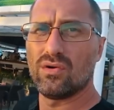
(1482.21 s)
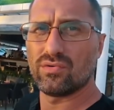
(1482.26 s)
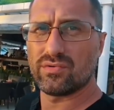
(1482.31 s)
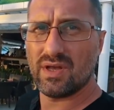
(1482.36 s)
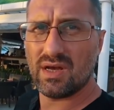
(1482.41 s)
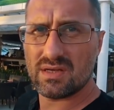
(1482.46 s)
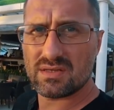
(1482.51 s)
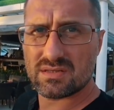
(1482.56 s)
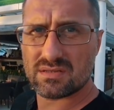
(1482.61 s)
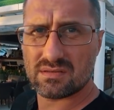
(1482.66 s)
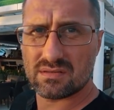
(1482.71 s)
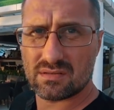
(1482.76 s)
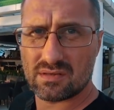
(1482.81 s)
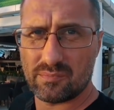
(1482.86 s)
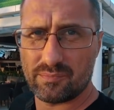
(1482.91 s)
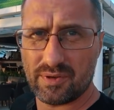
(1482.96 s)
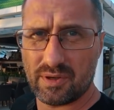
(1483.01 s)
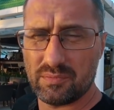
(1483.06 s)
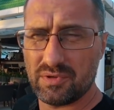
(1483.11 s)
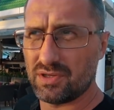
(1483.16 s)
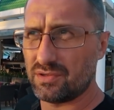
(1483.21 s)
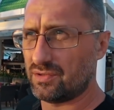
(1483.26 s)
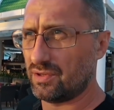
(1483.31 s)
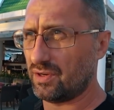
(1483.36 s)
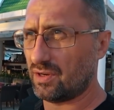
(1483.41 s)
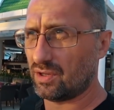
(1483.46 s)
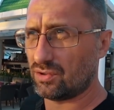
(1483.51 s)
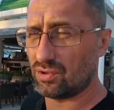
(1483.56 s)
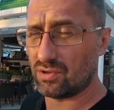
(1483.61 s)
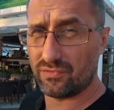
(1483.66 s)
У нас
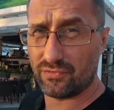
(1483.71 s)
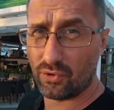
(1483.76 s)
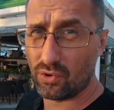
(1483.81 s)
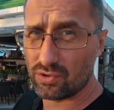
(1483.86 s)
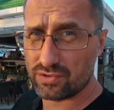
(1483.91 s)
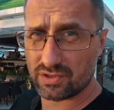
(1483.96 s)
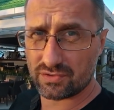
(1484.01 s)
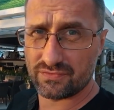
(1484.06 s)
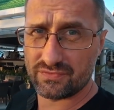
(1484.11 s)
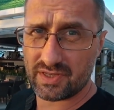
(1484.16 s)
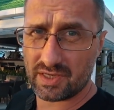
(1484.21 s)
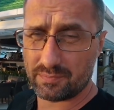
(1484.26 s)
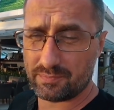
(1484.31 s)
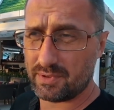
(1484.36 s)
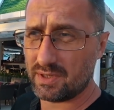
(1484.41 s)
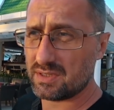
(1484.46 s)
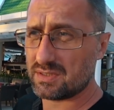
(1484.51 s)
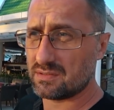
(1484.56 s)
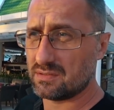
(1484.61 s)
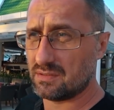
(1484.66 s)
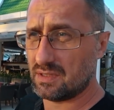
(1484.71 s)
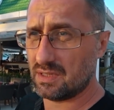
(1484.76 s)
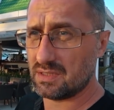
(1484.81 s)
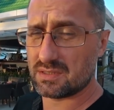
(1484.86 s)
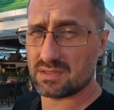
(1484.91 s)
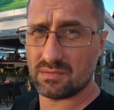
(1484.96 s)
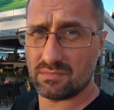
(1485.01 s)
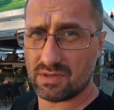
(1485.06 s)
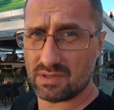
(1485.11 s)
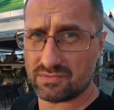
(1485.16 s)
комплиментари, который входит в Day Pass,
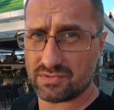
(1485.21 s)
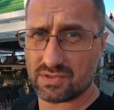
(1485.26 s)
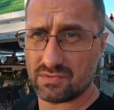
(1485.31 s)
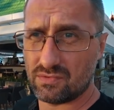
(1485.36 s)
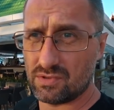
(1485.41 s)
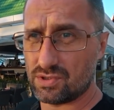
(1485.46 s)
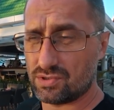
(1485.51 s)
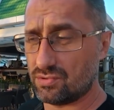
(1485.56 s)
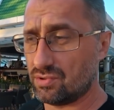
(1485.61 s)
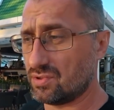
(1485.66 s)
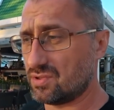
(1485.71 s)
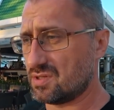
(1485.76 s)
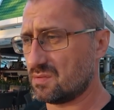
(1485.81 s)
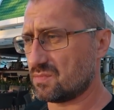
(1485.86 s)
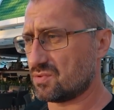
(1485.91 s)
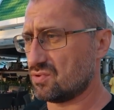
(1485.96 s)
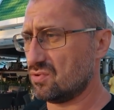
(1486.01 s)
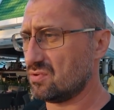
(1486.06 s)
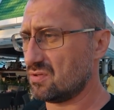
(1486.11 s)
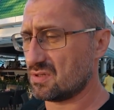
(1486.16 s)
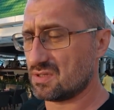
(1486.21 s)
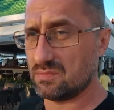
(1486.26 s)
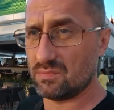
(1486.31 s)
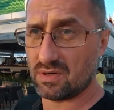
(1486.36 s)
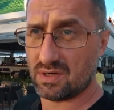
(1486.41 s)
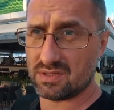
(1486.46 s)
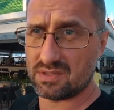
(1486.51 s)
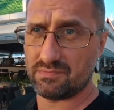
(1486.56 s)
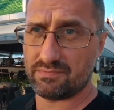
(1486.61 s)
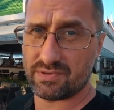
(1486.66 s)
300 бат всего лишь. То есть 700, если
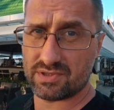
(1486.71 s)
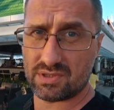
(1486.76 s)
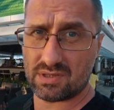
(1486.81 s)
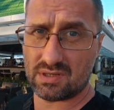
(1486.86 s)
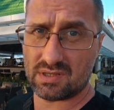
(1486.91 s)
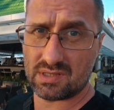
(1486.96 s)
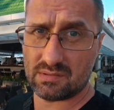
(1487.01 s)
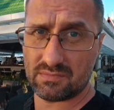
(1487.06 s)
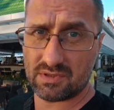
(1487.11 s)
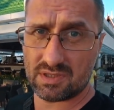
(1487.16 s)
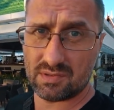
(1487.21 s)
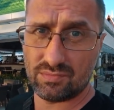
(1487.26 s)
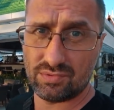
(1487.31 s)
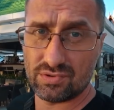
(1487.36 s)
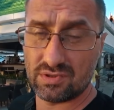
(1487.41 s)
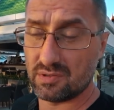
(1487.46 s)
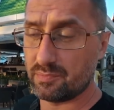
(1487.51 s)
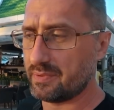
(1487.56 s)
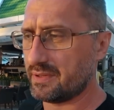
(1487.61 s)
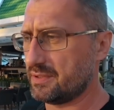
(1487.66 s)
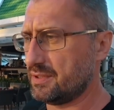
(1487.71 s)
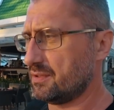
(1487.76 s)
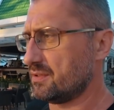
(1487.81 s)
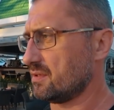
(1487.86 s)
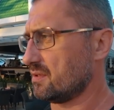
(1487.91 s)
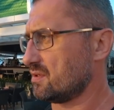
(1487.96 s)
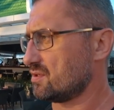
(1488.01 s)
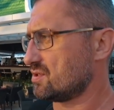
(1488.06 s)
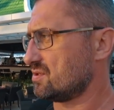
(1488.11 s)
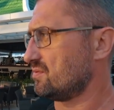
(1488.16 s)
мы хотим пожрать, нам надо будет доплатить
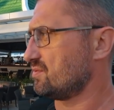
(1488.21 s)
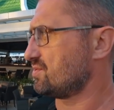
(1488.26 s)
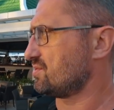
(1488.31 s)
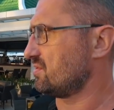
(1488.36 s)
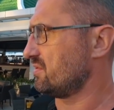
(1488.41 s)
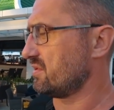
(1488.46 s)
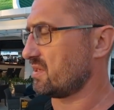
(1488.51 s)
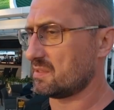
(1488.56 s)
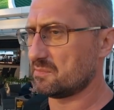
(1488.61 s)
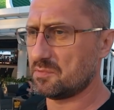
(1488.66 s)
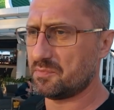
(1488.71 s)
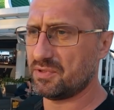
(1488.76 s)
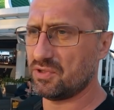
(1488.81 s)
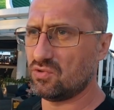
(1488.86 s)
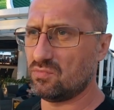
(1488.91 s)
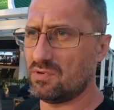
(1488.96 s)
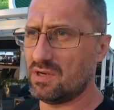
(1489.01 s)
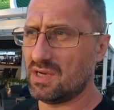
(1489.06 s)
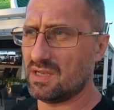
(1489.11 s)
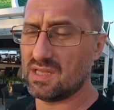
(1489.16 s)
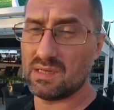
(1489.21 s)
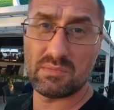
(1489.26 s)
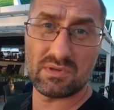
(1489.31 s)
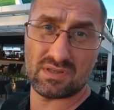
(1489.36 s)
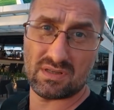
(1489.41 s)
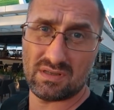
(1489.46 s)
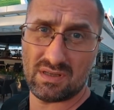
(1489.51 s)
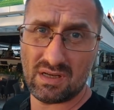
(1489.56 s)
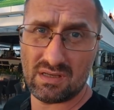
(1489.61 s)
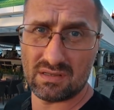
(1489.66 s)
на каждого человека. Мы подумали, а нам
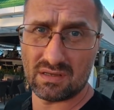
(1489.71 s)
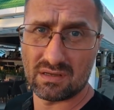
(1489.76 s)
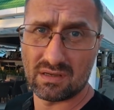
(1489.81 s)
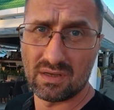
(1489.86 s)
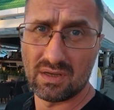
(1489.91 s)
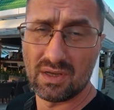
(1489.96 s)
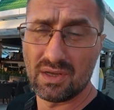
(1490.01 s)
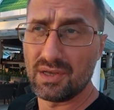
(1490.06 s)
это надо?